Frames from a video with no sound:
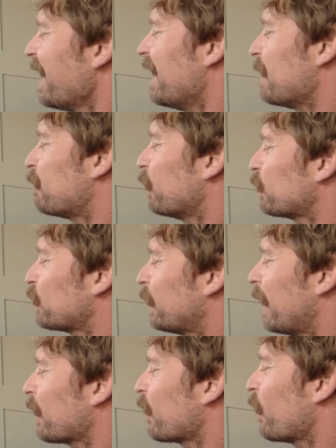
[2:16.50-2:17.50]
le puso
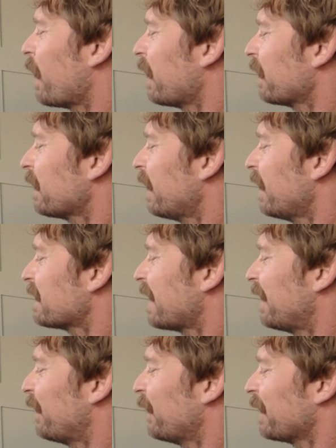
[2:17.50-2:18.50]
una cuerda a la
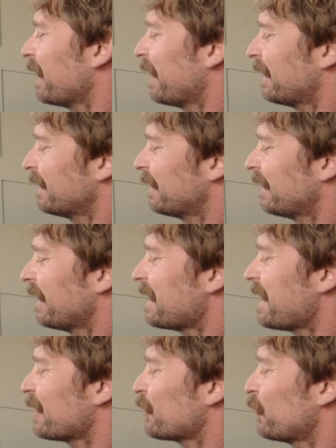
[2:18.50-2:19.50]
zanahoria
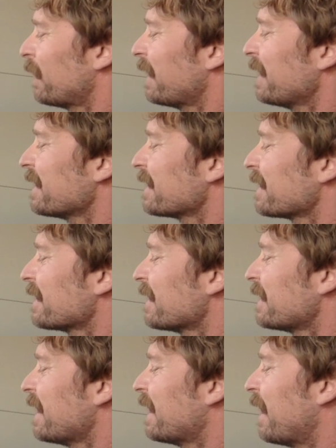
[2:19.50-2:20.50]
y a su nariz
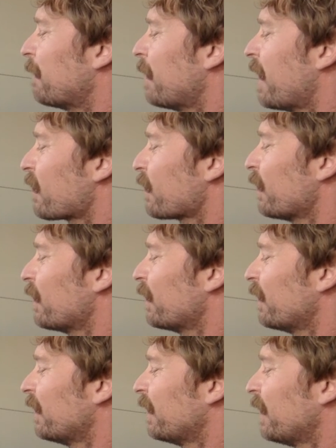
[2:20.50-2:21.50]
se la
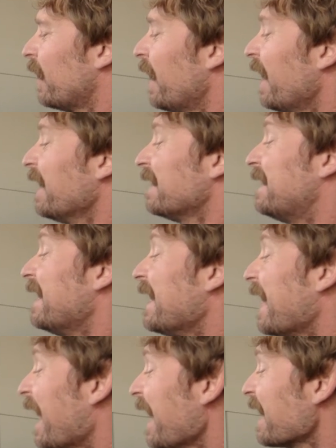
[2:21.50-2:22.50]
amarró.
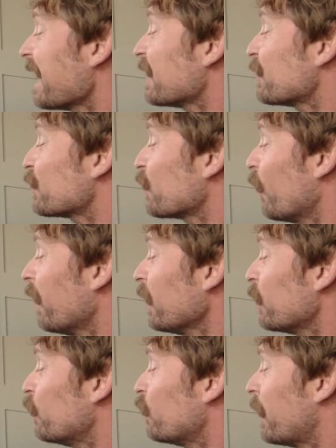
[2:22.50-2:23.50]
Diré que
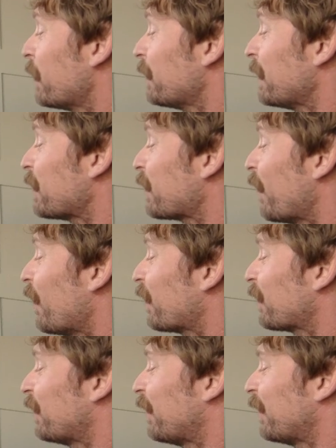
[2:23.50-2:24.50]
soy un
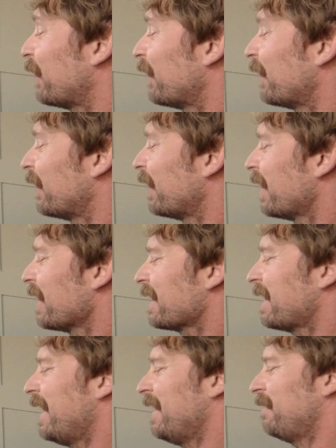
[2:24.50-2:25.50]
unicornio.
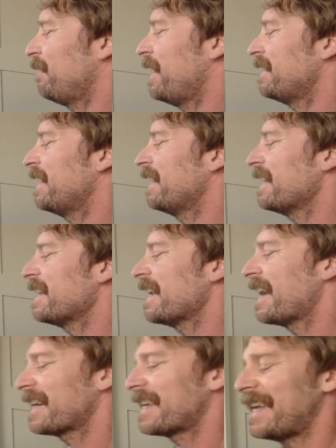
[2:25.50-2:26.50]
¿Quién me
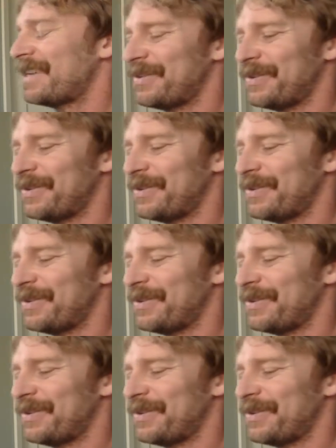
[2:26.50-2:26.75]
diría que